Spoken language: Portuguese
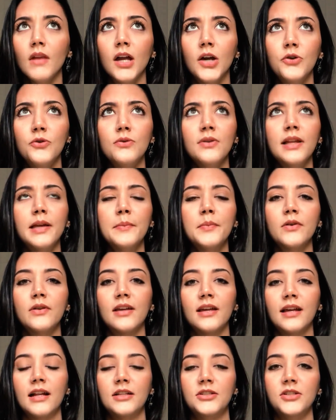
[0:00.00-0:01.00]
eu não lembro o
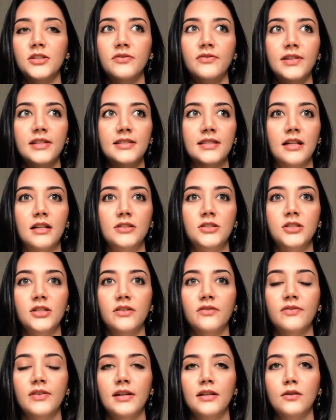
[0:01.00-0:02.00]
que, que ela tinha feito, se ela
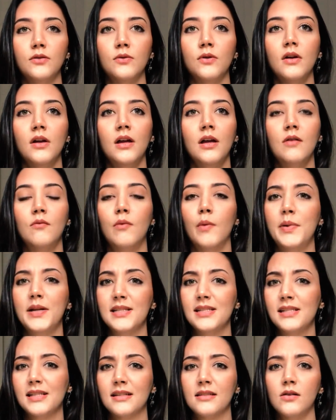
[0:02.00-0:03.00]
tinha feito uma
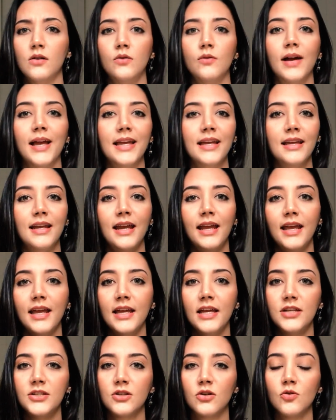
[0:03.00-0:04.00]
apresentação numa
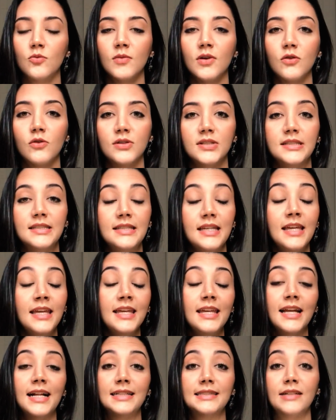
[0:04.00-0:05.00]
igreja, alguma coisa
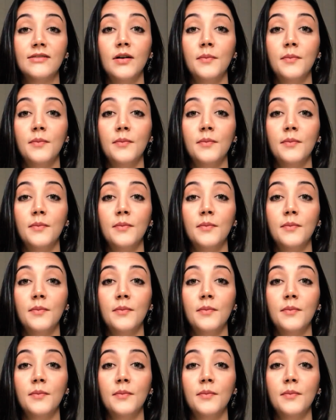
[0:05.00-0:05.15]
assim, e ela